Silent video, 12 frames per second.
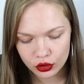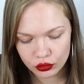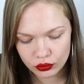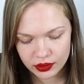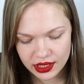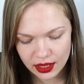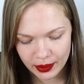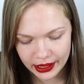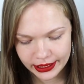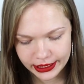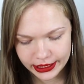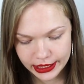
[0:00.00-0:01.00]
Donc c'est
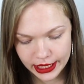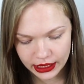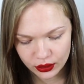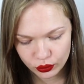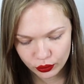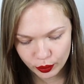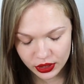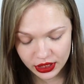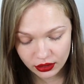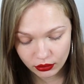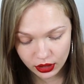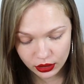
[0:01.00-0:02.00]
parti, elle est toute
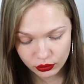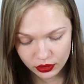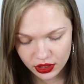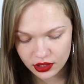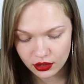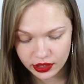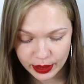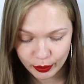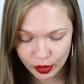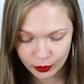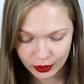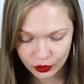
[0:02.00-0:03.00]
petite, donc ils nous disent dans un
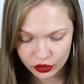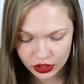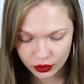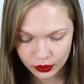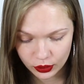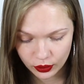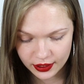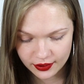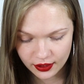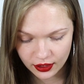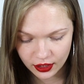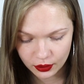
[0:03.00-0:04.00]
bol mélanger l'huile de
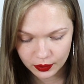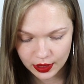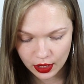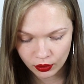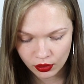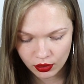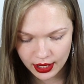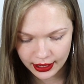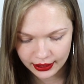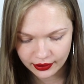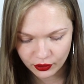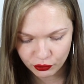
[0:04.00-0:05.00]
ricin et l'huile d'argan
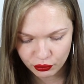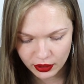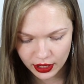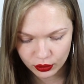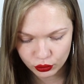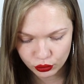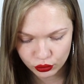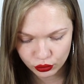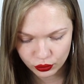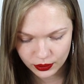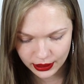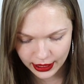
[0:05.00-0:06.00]
à l'aide d'un fouet ou
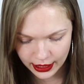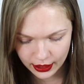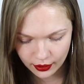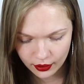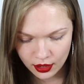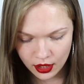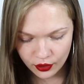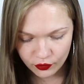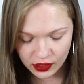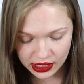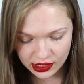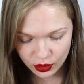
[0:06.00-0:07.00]
d'une cuillère,
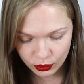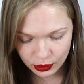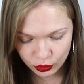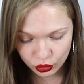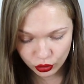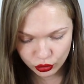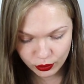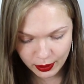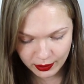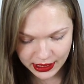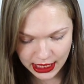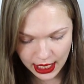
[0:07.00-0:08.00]
versez le mélange dans le tube
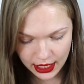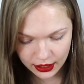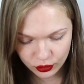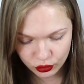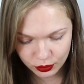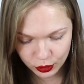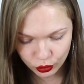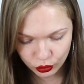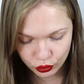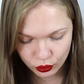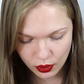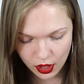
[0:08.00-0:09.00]
à mascara du mignon
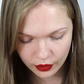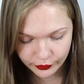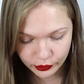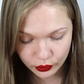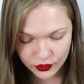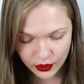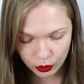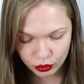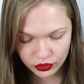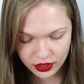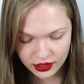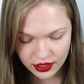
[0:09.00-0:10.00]
noir, votre
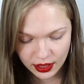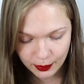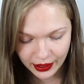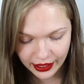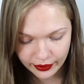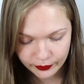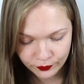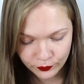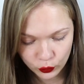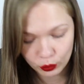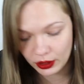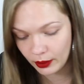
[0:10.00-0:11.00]
sérum pousse des cils est prêt.
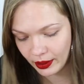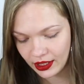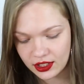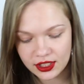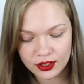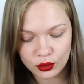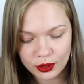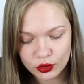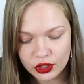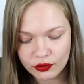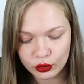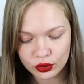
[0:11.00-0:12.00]
N'oubliez pas d'agiter le
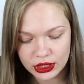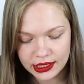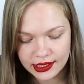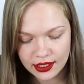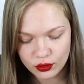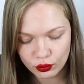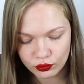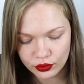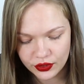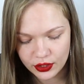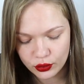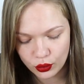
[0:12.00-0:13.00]
mélange avant utilisation,
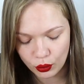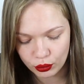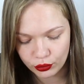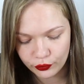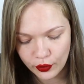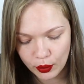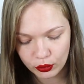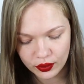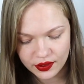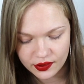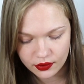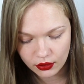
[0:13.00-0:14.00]
vos cils seront plus forts, plus
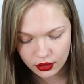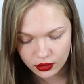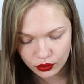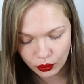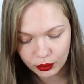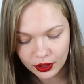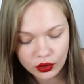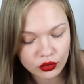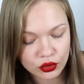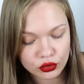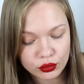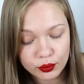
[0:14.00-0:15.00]
résistants et ils seront bien
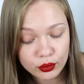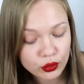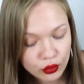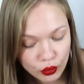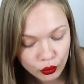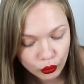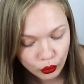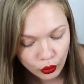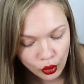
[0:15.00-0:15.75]
entendu plus longs.